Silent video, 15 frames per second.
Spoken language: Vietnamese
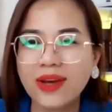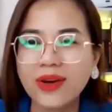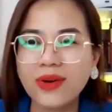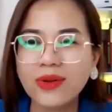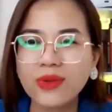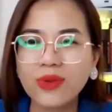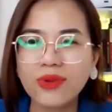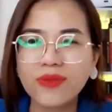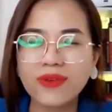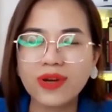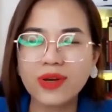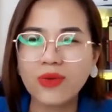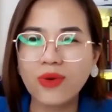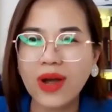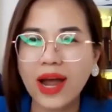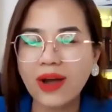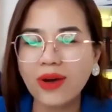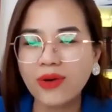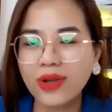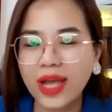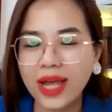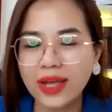ôi tuyệt vời quá
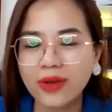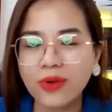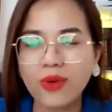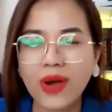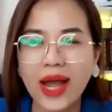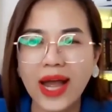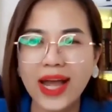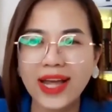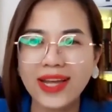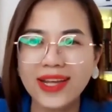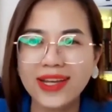ôi hay quá